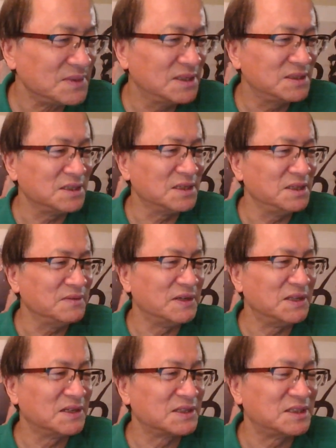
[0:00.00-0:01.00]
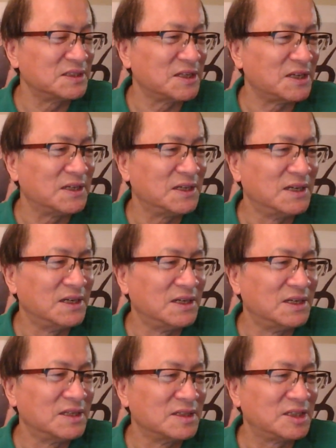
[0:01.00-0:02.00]
这个李伟呢是在
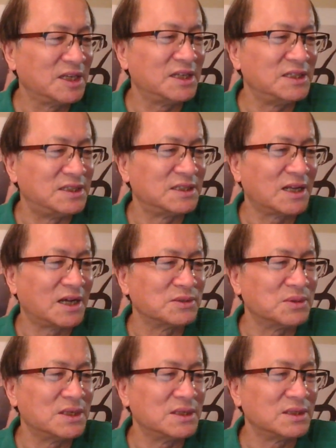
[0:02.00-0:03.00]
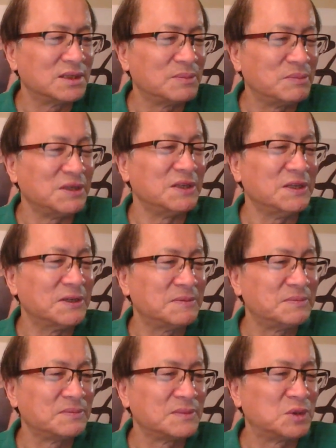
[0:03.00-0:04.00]
在职大专毕业，
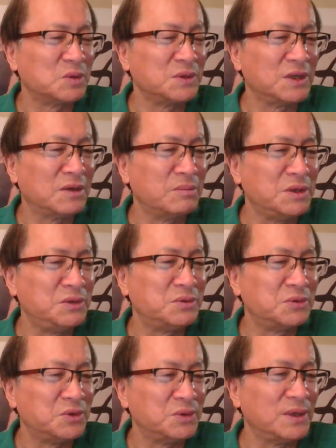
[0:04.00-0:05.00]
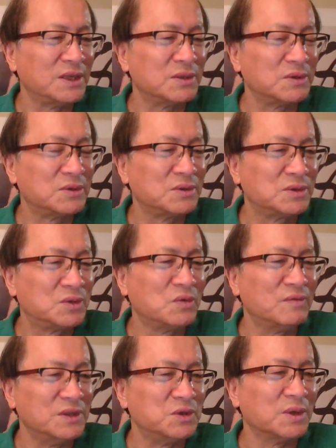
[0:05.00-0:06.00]
中央民族学院
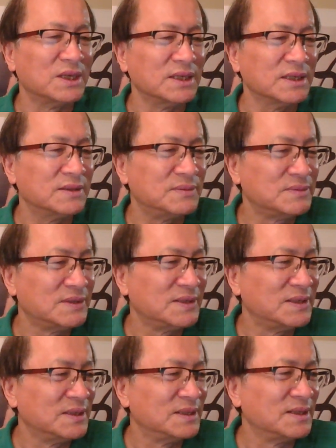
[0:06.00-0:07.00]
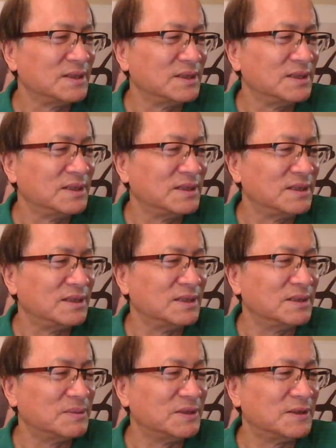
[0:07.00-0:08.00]
中文专业。
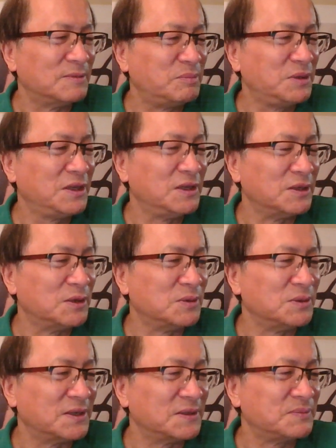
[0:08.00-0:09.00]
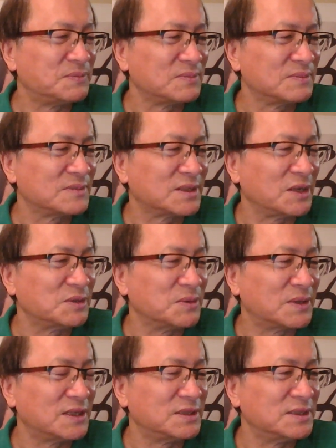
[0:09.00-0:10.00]
那么毕业以后呢？他
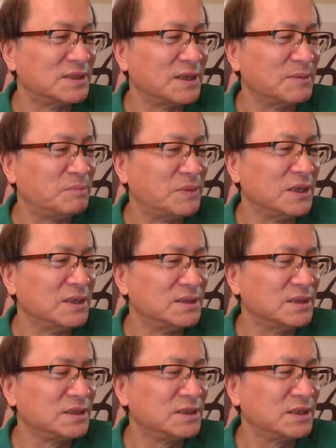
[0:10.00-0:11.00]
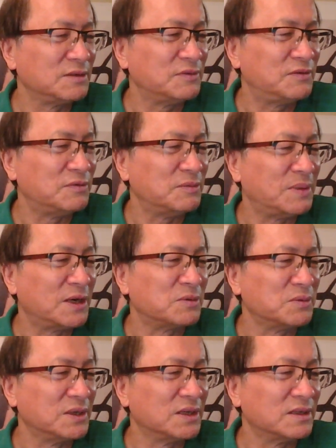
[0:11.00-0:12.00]
就开始在北京政府办
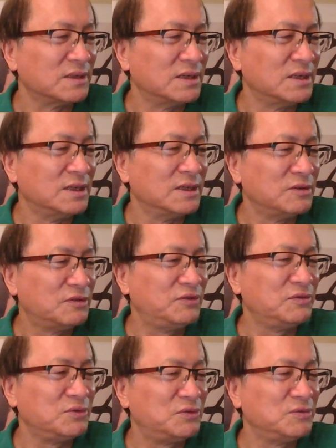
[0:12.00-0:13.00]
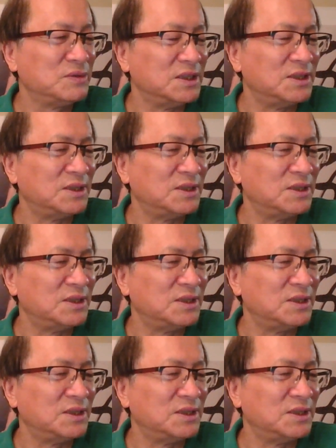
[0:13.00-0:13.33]
公厅副处级